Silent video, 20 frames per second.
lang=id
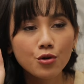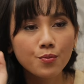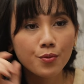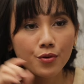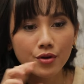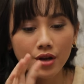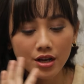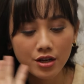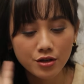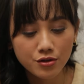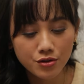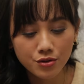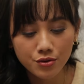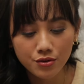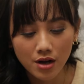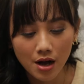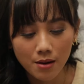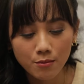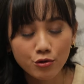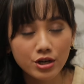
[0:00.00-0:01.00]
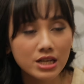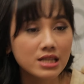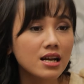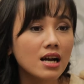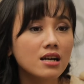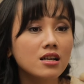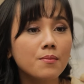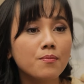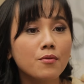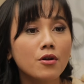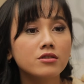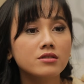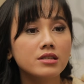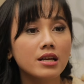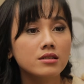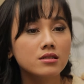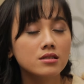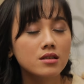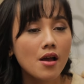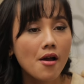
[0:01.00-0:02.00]
kerupuk kayak gitu tuh enggak. Mungkin karena
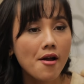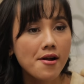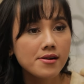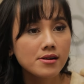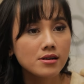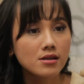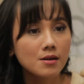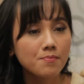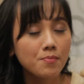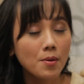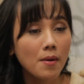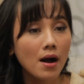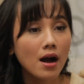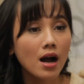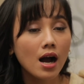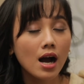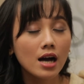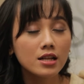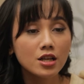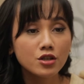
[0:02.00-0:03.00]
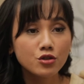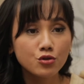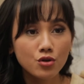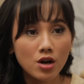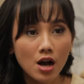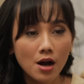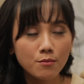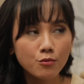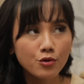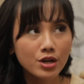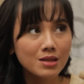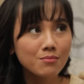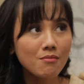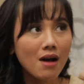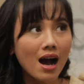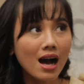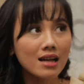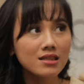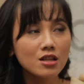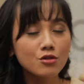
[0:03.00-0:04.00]
proses uh, pemanggangannya juga. Mungkin
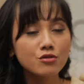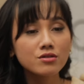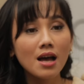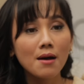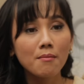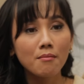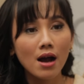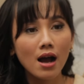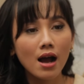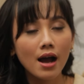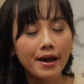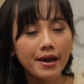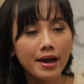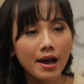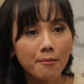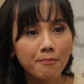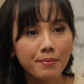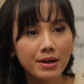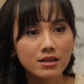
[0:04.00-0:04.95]
bahannya tuh sama kayak